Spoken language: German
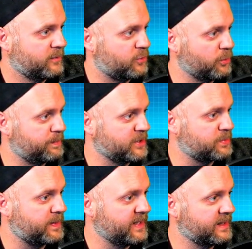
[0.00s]
typisch
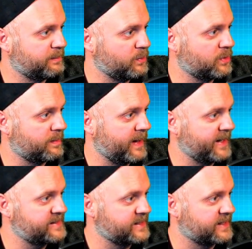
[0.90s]

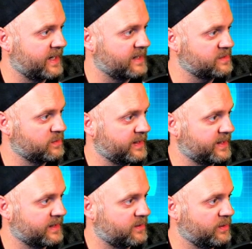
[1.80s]
bilderbuchmäßig, ja, so wird
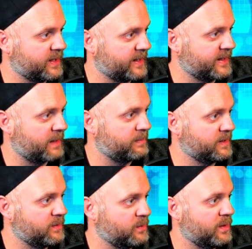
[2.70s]
natürlich ein
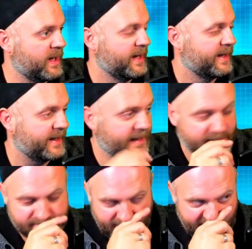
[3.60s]
W eher
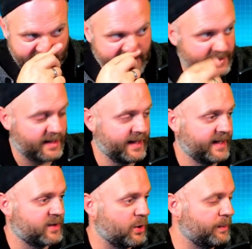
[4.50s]
selten
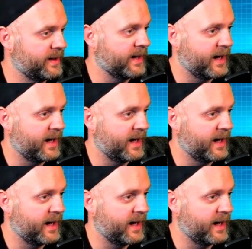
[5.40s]
daherkommen.